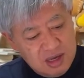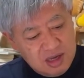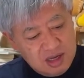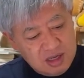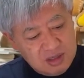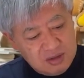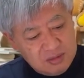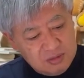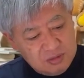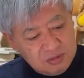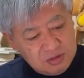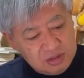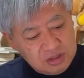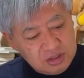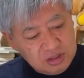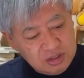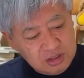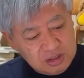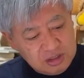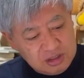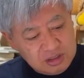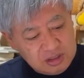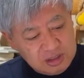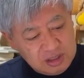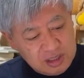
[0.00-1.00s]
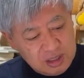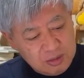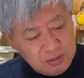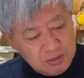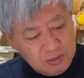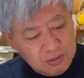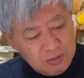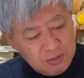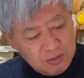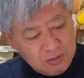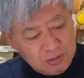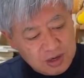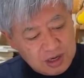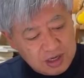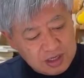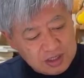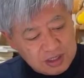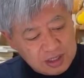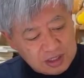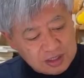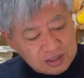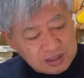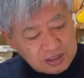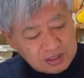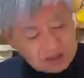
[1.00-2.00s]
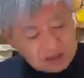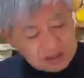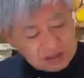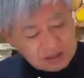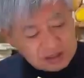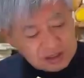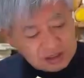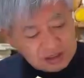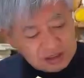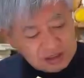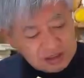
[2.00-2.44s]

あの、チンチラをお買いだったんですね。